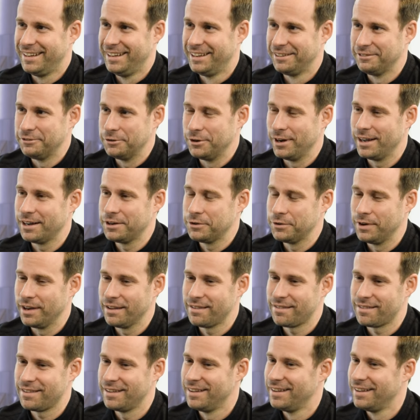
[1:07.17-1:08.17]
In Wahrheit
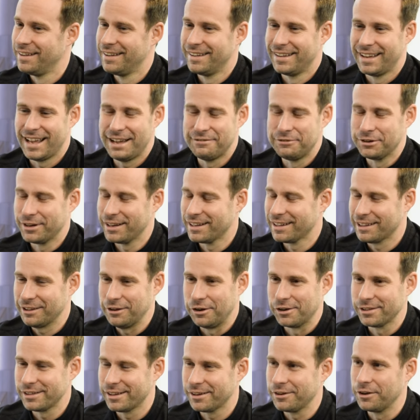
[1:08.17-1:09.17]
heißt es, einfach
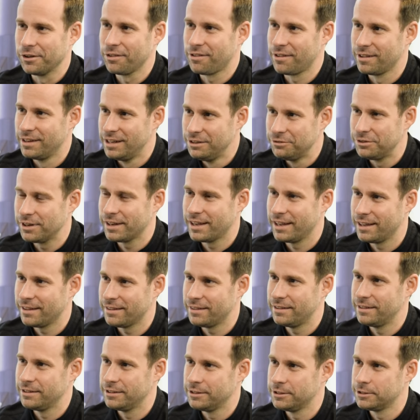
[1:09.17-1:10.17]
entlang der ganzen
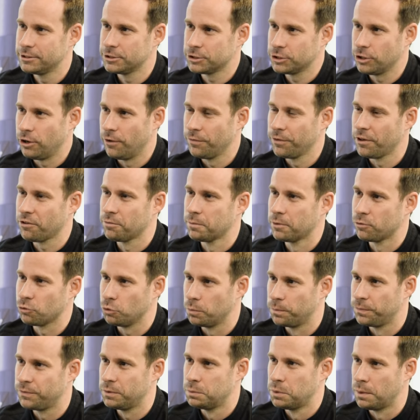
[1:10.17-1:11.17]
Lieferkette schauen, dass man das
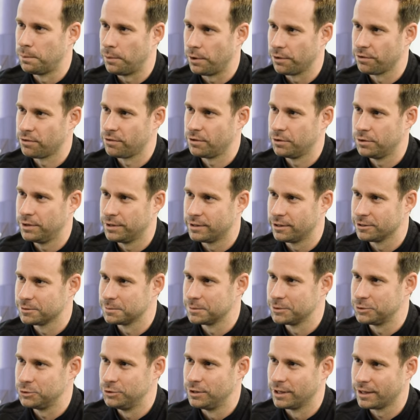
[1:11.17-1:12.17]
Optimum außerhält, dass
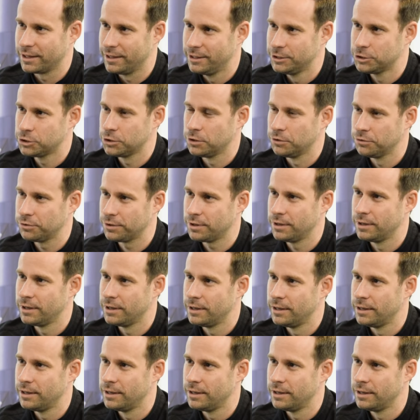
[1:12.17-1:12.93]
man Synergien schafft,